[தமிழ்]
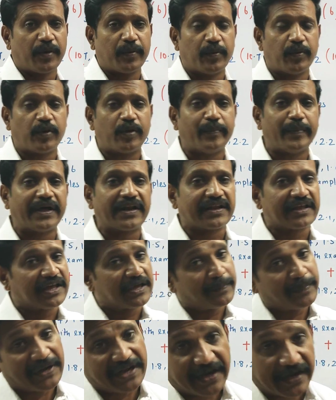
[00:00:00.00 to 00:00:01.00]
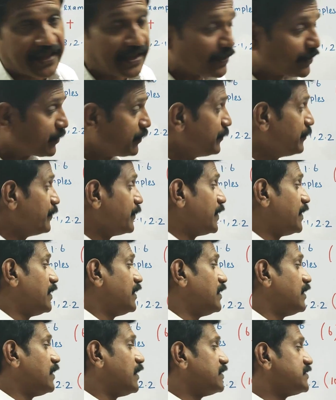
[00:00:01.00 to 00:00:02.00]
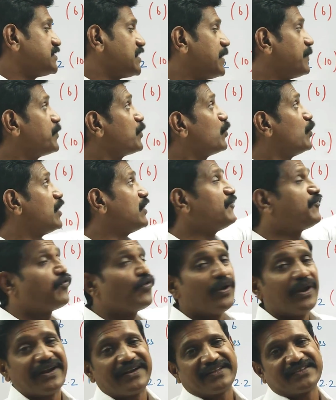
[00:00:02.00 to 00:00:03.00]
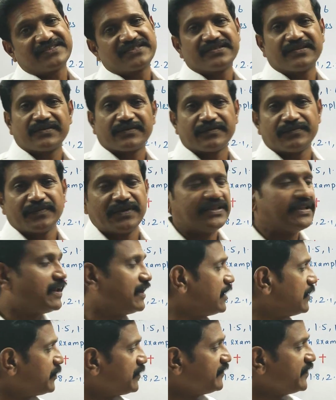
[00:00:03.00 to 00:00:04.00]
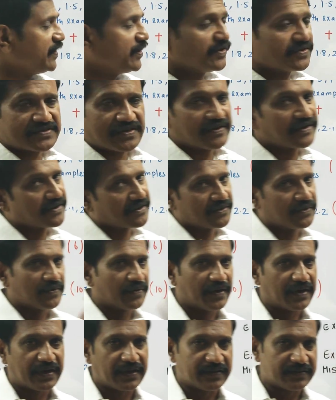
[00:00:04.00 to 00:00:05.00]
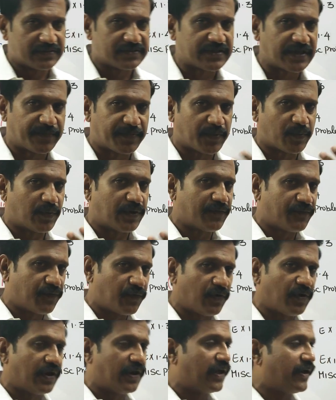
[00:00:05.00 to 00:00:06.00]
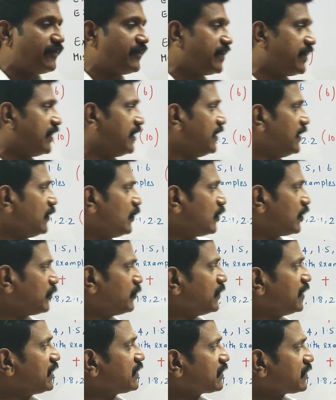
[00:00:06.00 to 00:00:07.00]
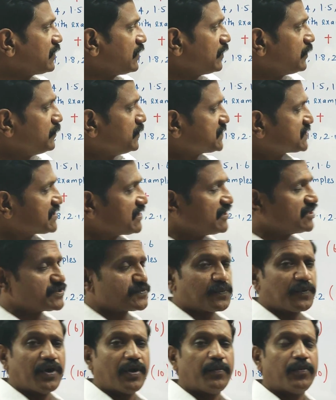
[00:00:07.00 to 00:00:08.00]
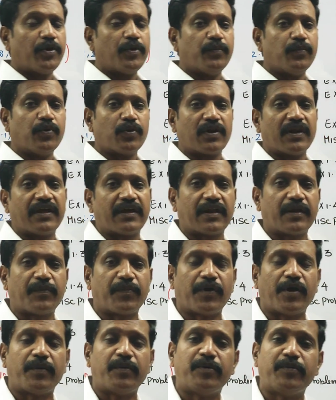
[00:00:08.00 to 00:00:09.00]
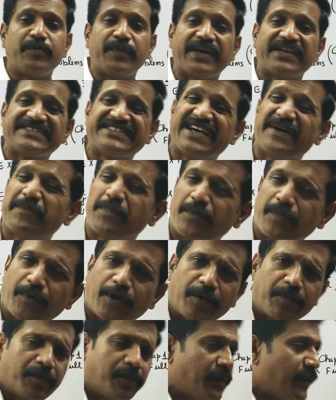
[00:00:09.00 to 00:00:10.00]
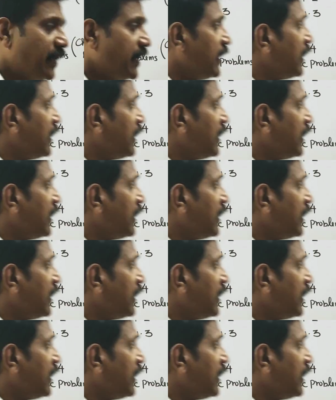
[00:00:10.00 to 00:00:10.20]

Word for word: ப்ராப்ளம் ஒன் மார்க்குக்கு பின்னாடி இருக்கும் சாப்டர் ஒன் ஃபுல்லாக டெஸ்ட் இருக்கும் இது எல்லாமே வீடியோஸில் இருக்குது உங்கள்கிட்ட சாப்டர் ஒன் ஃபுல்லாகவே ஒன் மார்க்கு மிஸ்லினியஸ் ப்ராப்ளம் புக்கில் இருக்கிற ப்ராப்ளம் எக்ஸாம்பிள் ப்ராப்ளம்